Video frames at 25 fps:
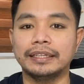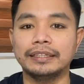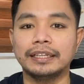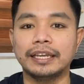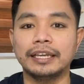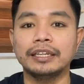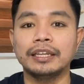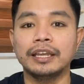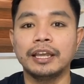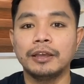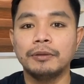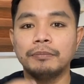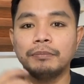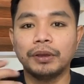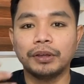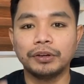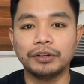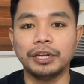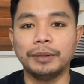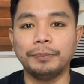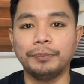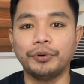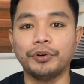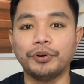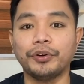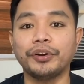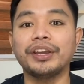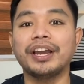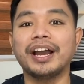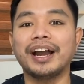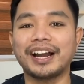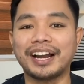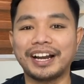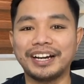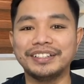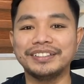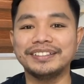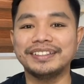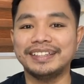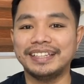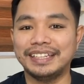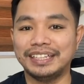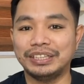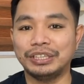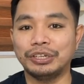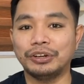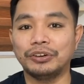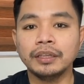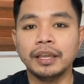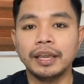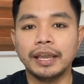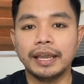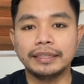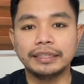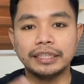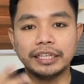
And then meron na po kayong account dito.